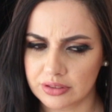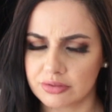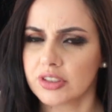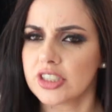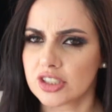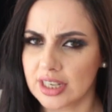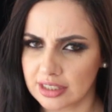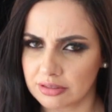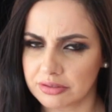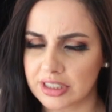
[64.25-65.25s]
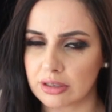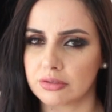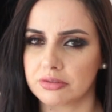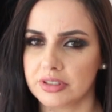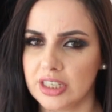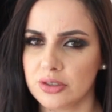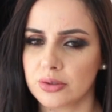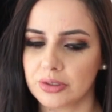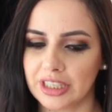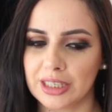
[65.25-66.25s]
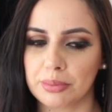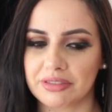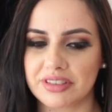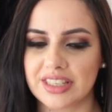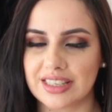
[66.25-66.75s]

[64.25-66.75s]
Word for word: Vou deixar aqui no final do vídeo o link pra você